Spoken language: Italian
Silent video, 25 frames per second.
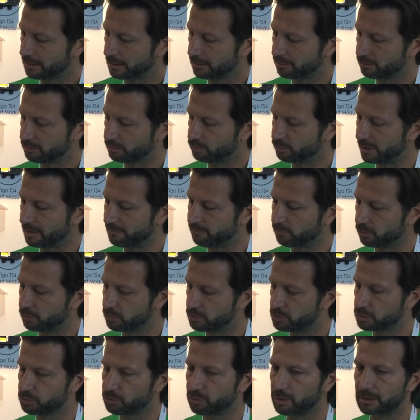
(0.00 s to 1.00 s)

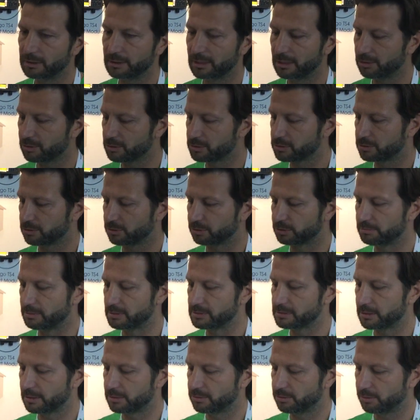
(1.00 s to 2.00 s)
un'evoluzione del nostro
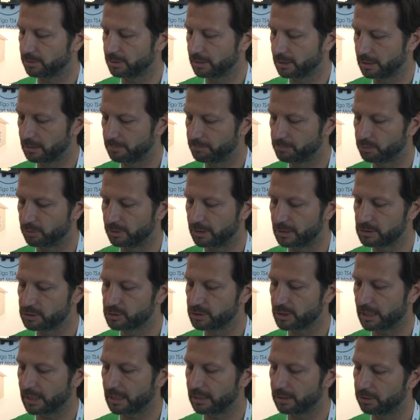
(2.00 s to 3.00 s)
ottimizzatore più
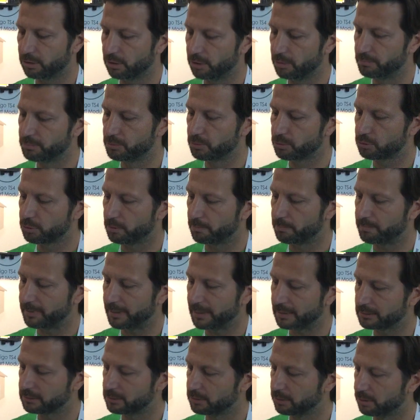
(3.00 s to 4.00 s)
leggero, più
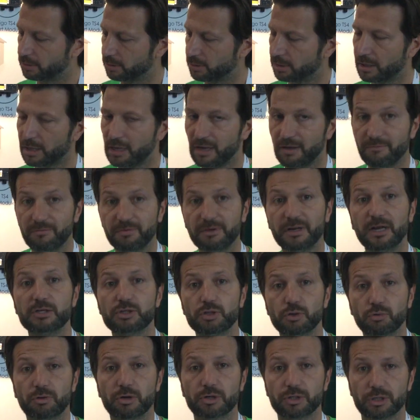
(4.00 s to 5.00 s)
compatto fino a
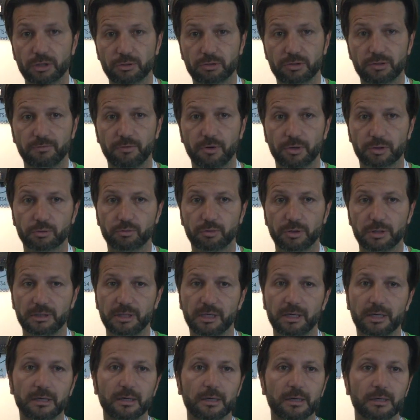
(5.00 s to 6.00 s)
500 watt,
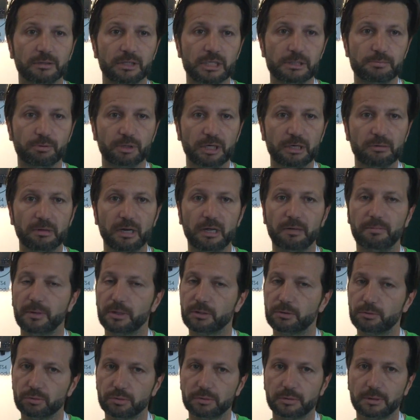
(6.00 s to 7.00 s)
quindi disponibile per
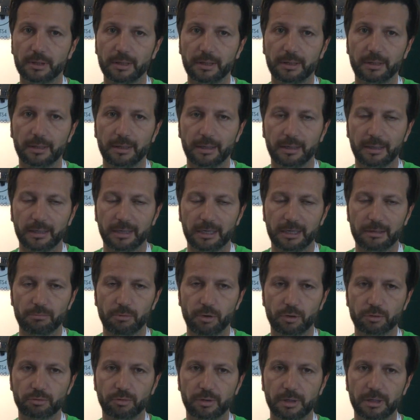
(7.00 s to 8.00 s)
tutti i
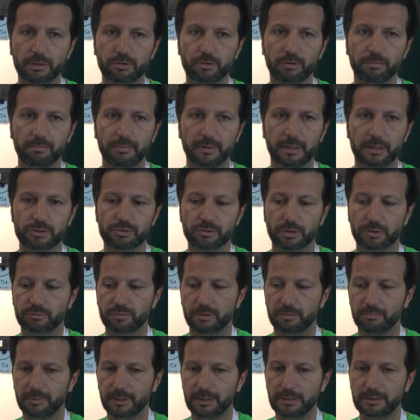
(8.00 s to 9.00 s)
moduli in commercio
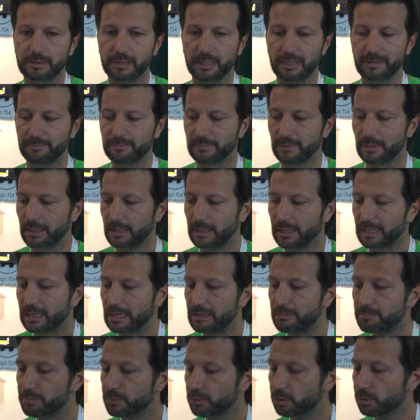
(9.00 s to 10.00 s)
attualmente.
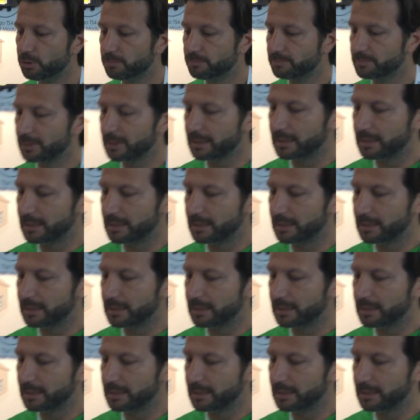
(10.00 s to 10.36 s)
In più